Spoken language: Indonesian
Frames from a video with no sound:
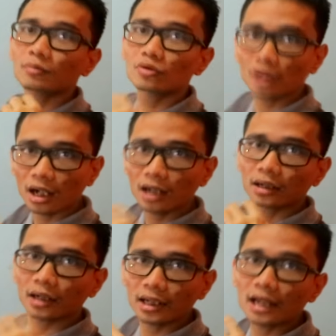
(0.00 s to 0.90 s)
ngebuka
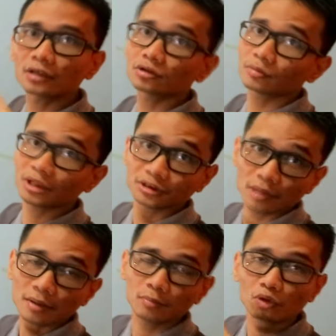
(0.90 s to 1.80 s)
rank Antutu
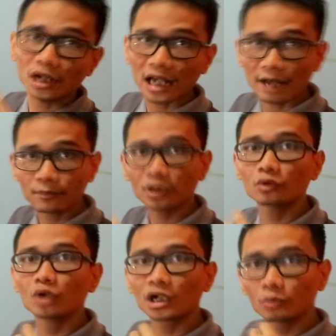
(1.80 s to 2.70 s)
Benchmark bulan
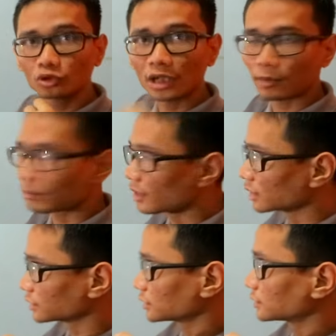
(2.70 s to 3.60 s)
April
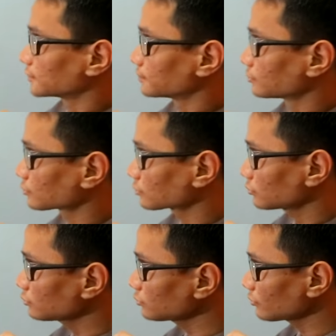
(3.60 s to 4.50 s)

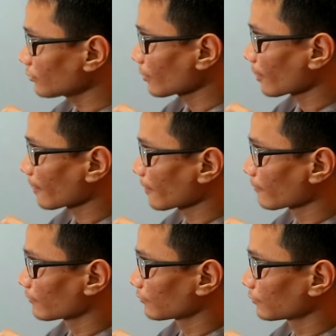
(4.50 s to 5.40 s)

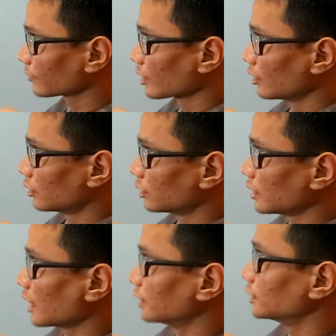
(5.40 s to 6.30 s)

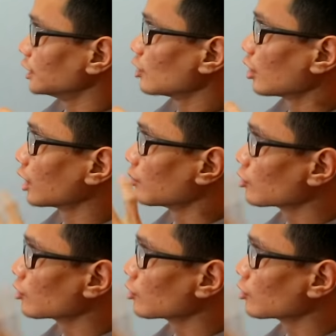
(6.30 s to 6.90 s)
2018. Ya, di sini gue udah